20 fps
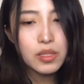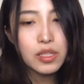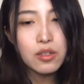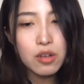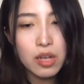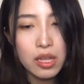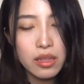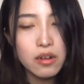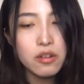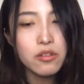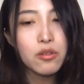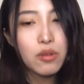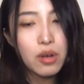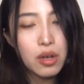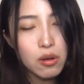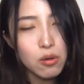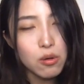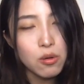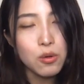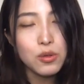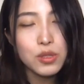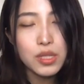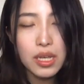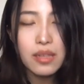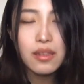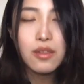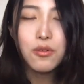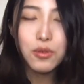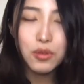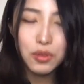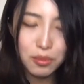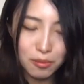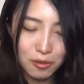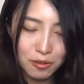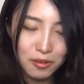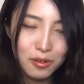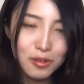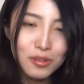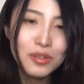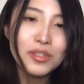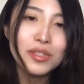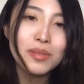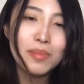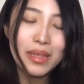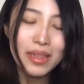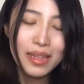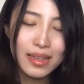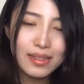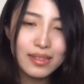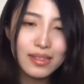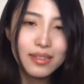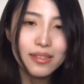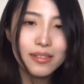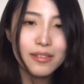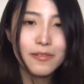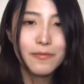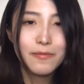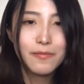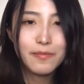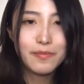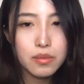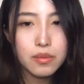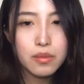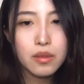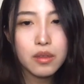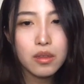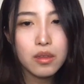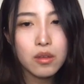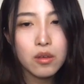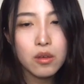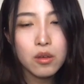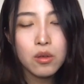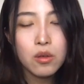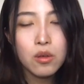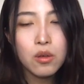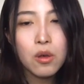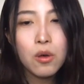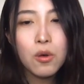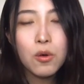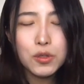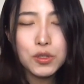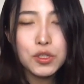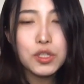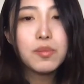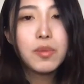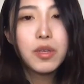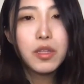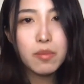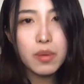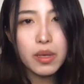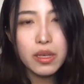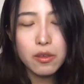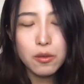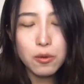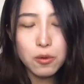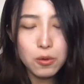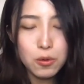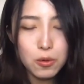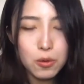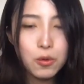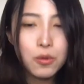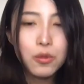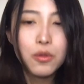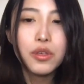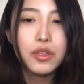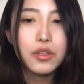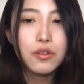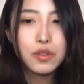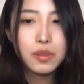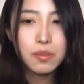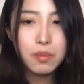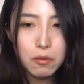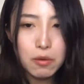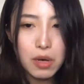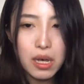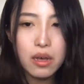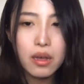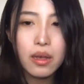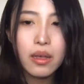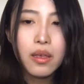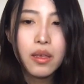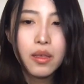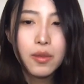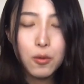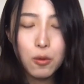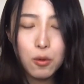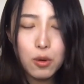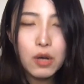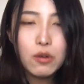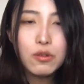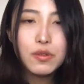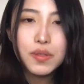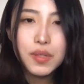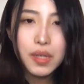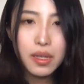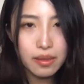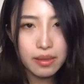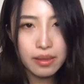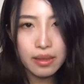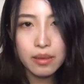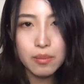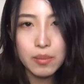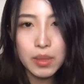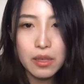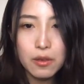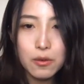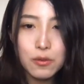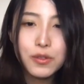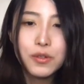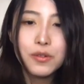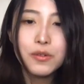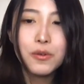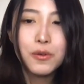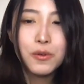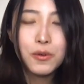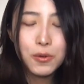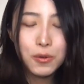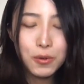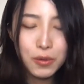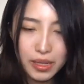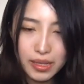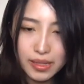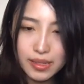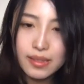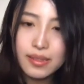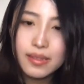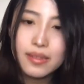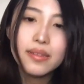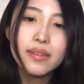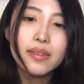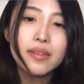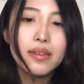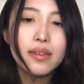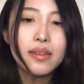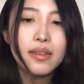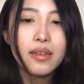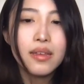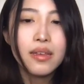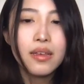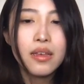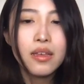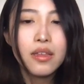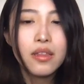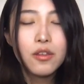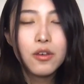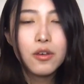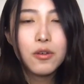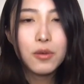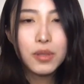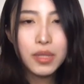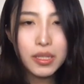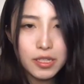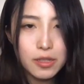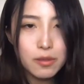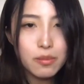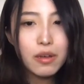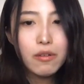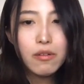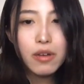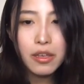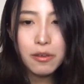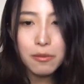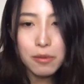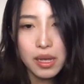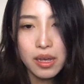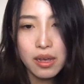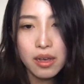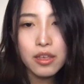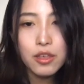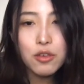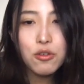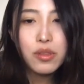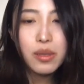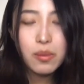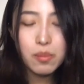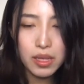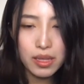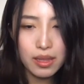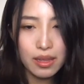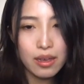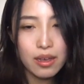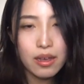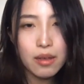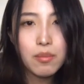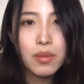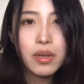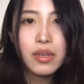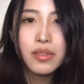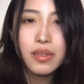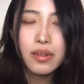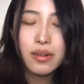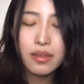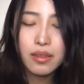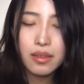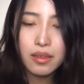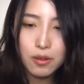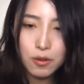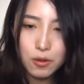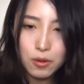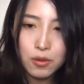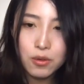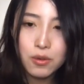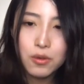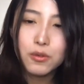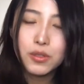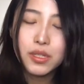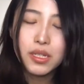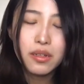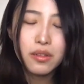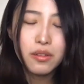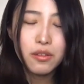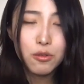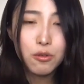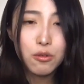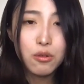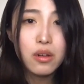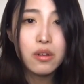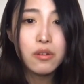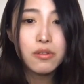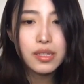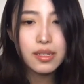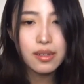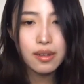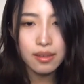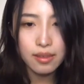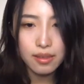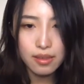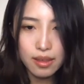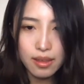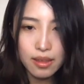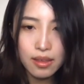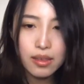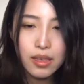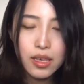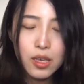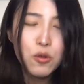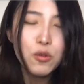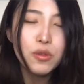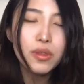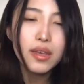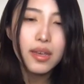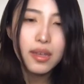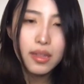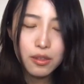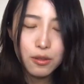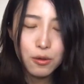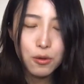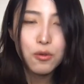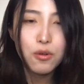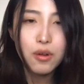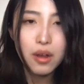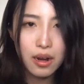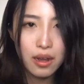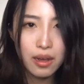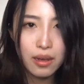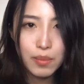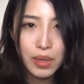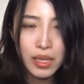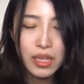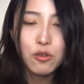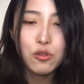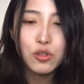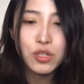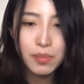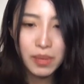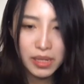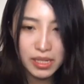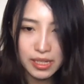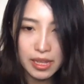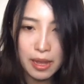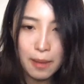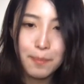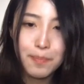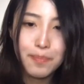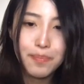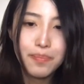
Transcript: スが出るのかを押さえておくのもおすすめです。おすすめの勉強方法の一つ目は、動画を使って勉強する方法です。私の場合は、Udemy で販売されているこちらの動画を使って基本的なところから勉強しました。